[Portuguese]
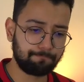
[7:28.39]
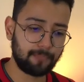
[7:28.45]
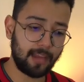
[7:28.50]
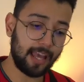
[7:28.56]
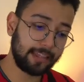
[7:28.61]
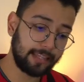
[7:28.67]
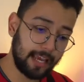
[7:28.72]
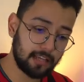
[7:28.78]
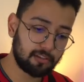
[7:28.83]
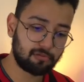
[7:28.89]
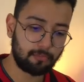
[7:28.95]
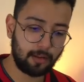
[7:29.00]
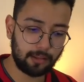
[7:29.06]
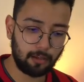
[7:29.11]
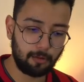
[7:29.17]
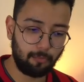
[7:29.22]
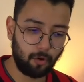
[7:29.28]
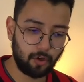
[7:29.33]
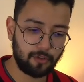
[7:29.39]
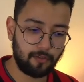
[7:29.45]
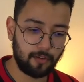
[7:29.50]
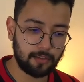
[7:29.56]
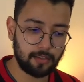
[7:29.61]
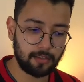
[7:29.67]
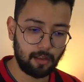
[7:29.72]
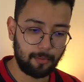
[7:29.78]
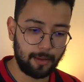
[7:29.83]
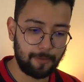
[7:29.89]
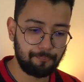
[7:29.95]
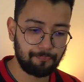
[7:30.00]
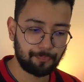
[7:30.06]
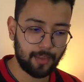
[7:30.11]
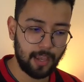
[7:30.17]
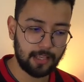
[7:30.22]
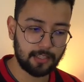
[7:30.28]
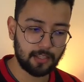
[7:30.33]
É destro, então pode fazer também
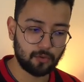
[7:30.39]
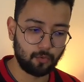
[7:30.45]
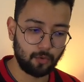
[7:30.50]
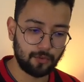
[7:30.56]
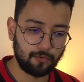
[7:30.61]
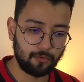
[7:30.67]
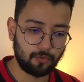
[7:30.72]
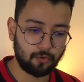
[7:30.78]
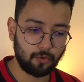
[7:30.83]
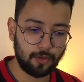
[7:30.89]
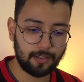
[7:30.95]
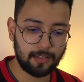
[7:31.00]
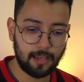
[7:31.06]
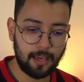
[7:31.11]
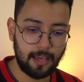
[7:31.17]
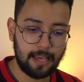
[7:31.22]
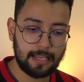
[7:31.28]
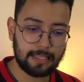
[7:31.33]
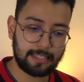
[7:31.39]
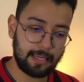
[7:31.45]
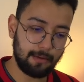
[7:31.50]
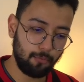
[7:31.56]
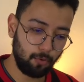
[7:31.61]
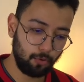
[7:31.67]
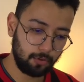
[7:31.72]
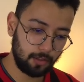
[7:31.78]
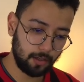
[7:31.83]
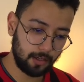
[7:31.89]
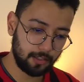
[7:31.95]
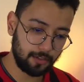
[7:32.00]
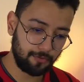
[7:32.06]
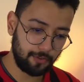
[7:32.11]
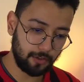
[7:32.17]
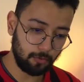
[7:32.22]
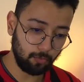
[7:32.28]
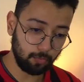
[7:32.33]
essas duas funções sem muita
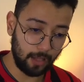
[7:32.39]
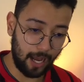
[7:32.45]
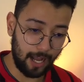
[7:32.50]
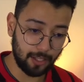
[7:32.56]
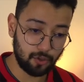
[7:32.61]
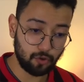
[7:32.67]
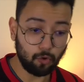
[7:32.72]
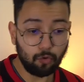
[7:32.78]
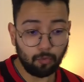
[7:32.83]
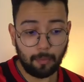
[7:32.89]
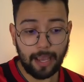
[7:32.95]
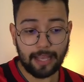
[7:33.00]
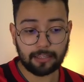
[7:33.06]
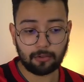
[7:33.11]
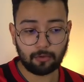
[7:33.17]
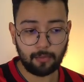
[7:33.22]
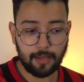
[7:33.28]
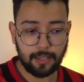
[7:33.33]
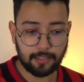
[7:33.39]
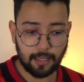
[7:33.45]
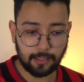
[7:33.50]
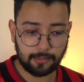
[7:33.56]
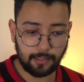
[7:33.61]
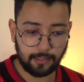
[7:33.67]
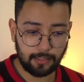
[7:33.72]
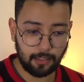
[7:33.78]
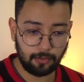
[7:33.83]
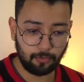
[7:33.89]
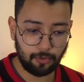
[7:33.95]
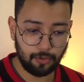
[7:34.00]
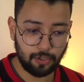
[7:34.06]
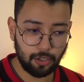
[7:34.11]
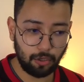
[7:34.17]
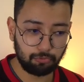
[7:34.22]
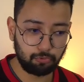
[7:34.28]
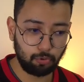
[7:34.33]
dificuldade. 1,72m
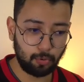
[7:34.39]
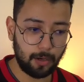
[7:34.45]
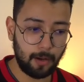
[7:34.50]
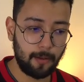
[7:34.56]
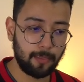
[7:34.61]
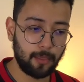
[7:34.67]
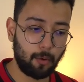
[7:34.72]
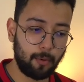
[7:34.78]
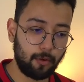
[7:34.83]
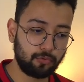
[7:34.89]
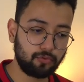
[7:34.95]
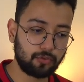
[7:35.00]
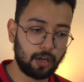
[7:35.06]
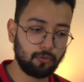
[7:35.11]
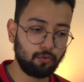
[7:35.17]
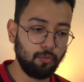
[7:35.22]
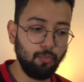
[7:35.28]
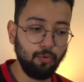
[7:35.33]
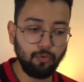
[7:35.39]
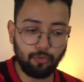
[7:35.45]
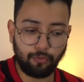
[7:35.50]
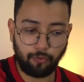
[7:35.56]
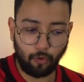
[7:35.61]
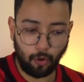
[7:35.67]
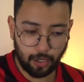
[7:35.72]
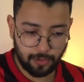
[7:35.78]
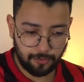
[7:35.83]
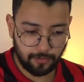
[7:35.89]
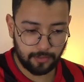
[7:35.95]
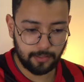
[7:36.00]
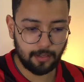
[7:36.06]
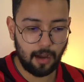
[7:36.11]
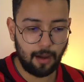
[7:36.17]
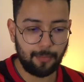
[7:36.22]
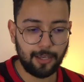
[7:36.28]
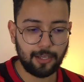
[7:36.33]
de altura, não é um jogador muito forte
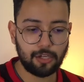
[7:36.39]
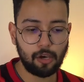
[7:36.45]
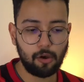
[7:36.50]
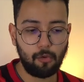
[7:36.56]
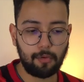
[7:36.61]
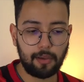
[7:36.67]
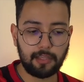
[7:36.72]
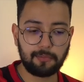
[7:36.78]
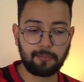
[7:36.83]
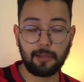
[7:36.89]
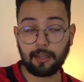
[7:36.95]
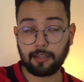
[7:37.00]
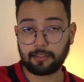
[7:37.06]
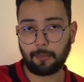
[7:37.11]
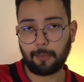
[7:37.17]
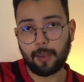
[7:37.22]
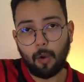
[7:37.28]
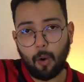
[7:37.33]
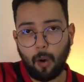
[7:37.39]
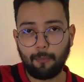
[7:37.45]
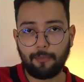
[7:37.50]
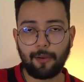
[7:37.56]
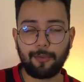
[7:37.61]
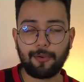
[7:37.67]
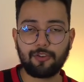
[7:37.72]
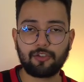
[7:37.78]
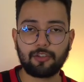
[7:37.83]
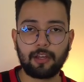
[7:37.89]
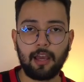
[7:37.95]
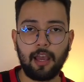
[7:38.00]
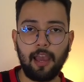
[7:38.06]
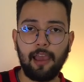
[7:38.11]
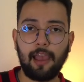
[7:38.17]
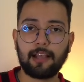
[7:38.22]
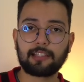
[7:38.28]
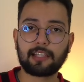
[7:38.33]
fisicamente, o que explica também, obviamente, né,
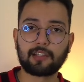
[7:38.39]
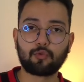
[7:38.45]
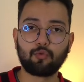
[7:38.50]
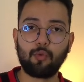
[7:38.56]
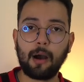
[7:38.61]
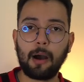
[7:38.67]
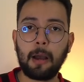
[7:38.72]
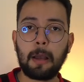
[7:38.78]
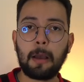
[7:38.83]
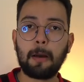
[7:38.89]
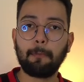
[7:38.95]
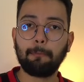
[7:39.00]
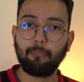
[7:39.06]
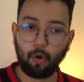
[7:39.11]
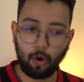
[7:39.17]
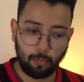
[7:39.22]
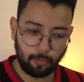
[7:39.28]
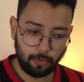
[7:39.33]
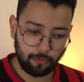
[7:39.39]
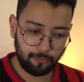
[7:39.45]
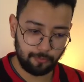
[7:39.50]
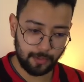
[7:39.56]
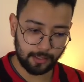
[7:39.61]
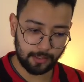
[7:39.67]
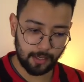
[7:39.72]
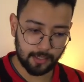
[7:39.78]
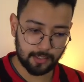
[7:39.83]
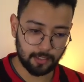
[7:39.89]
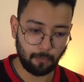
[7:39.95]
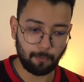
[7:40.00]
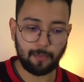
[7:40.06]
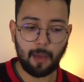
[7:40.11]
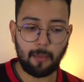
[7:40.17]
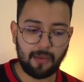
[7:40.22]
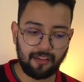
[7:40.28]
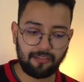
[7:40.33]
essa sua boa movimentação.
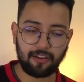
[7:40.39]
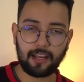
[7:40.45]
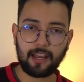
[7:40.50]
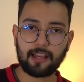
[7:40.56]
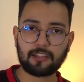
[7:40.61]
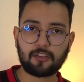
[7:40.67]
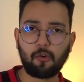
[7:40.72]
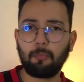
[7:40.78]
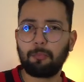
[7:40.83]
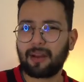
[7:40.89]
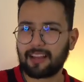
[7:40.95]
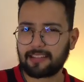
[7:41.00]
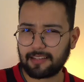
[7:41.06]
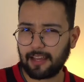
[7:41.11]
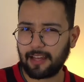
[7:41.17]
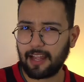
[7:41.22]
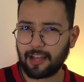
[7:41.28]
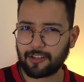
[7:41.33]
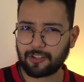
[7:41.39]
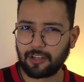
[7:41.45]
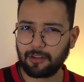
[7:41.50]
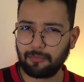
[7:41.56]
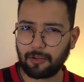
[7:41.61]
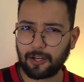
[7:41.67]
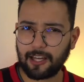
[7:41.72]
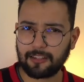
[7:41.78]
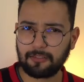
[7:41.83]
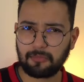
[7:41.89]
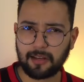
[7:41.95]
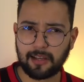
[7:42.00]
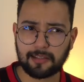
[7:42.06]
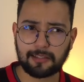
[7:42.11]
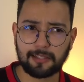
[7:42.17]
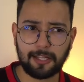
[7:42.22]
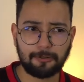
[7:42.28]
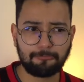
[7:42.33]
Na minha avaliação, para a Série A de Campeonato
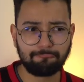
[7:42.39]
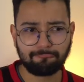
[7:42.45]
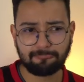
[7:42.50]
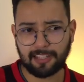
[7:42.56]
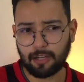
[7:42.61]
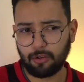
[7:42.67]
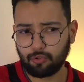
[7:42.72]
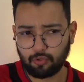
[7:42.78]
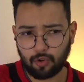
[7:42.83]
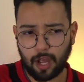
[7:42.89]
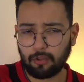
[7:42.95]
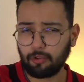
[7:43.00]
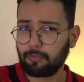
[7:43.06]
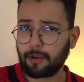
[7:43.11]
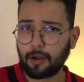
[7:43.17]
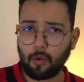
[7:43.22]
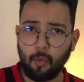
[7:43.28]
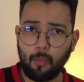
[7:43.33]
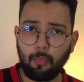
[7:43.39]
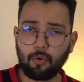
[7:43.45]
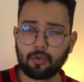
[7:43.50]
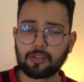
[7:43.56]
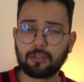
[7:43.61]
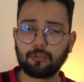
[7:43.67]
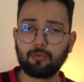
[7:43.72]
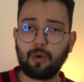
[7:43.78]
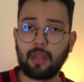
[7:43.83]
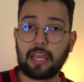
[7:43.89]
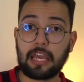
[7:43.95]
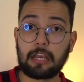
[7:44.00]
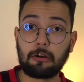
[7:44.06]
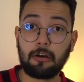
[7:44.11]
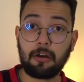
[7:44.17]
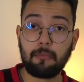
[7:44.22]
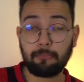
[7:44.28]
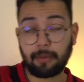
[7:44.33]
Brasileiro, seria um jogador para a composição do
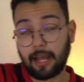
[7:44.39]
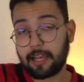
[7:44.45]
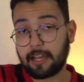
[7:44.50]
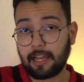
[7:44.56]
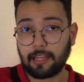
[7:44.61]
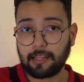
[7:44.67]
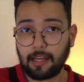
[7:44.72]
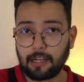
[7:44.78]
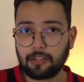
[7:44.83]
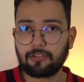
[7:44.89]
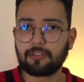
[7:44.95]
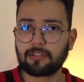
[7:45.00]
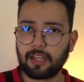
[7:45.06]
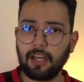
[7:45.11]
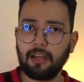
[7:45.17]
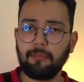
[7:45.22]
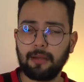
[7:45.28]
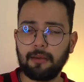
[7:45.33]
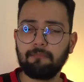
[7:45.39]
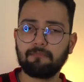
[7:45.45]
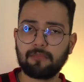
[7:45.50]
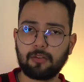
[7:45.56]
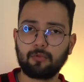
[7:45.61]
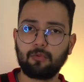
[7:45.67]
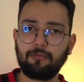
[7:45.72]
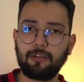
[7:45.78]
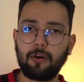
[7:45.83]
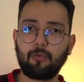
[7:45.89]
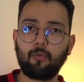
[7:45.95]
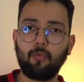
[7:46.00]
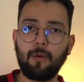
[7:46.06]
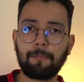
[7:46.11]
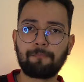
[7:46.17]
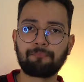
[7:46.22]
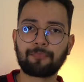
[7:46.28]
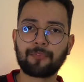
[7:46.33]
elenco. Para a realidade de Série B, sem dúvida
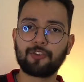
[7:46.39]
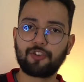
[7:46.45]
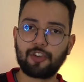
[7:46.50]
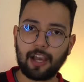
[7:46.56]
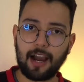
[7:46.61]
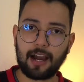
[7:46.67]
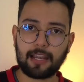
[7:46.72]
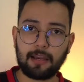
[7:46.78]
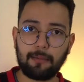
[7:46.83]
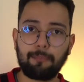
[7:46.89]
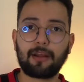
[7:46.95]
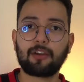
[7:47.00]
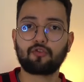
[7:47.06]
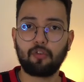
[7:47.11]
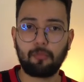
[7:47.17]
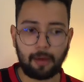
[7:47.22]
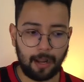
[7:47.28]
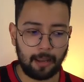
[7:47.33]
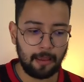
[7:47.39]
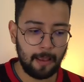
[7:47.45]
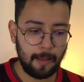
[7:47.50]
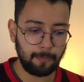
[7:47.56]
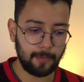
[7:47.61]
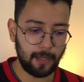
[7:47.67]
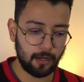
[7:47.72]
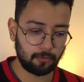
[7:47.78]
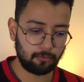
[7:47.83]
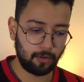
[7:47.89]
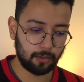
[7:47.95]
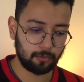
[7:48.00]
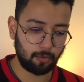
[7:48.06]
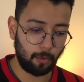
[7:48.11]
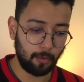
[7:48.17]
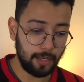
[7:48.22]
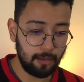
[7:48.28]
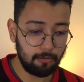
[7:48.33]
alguma, chegaria para somar dentro do
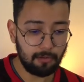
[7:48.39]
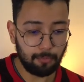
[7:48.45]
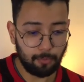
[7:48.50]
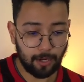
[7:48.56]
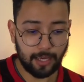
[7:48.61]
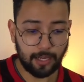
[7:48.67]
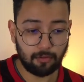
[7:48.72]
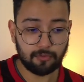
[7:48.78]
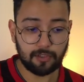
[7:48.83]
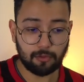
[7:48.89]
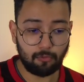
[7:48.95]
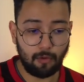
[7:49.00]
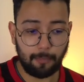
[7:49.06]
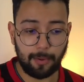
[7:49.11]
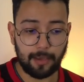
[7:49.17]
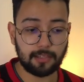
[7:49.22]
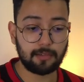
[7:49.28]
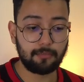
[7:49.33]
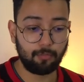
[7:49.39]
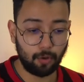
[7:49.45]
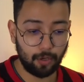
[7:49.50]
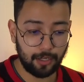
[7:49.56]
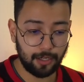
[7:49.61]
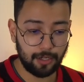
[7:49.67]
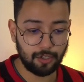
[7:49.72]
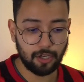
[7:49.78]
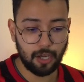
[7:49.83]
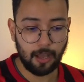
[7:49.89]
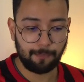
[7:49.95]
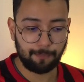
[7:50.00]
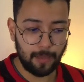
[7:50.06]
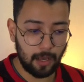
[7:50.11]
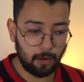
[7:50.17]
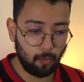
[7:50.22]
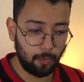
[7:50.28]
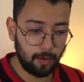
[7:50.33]
atual elenco e, por que não, ser uma peça importante
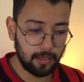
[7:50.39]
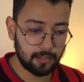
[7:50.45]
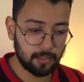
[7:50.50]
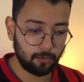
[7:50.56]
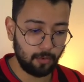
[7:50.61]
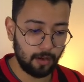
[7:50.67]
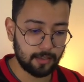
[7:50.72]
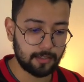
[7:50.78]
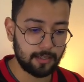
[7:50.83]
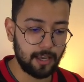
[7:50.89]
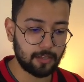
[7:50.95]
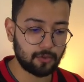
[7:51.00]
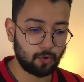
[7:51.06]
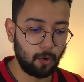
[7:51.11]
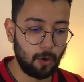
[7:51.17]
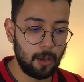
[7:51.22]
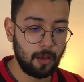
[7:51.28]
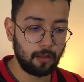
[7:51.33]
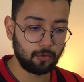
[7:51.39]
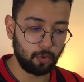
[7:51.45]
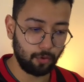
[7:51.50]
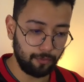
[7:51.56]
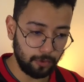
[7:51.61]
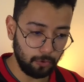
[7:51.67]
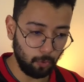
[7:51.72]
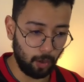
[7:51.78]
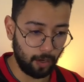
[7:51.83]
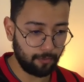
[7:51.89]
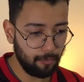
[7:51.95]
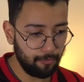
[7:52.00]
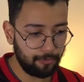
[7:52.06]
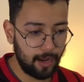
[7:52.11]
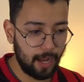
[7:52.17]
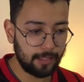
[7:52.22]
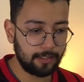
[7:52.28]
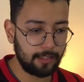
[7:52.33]
na conquista do acesso do Vitória. Vamos
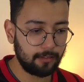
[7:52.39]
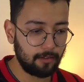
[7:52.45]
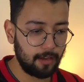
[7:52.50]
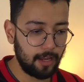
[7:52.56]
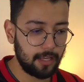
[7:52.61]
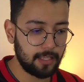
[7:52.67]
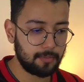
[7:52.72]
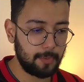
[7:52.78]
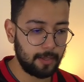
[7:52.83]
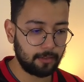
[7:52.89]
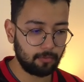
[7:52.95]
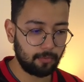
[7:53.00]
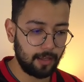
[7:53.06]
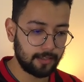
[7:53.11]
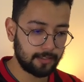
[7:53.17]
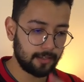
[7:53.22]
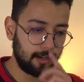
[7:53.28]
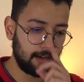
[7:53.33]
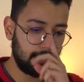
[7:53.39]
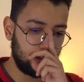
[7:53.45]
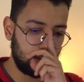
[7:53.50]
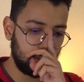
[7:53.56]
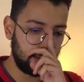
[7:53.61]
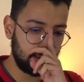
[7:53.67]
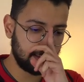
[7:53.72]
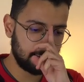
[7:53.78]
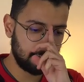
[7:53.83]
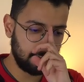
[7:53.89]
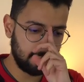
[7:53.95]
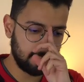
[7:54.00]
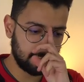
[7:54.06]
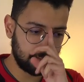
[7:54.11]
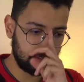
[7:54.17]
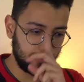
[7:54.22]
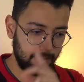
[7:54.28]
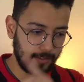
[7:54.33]
ficar atento aí a respeito dessa,
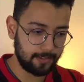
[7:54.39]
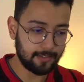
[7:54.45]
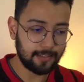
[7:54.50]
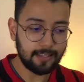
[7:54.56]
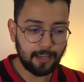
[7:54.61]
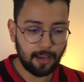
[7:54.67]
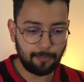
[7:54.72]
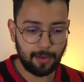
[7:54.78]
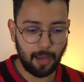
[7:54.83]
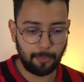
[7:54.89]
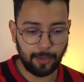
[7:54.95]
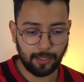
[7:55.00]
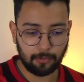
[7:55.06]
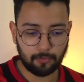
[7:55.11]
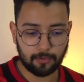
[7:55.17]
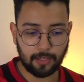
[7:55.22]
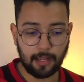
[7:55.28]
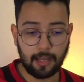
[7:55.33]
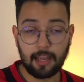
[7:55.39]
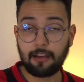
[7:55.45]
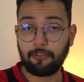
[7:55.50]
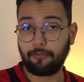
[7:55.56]
dessas, desses encaminhamentos, né?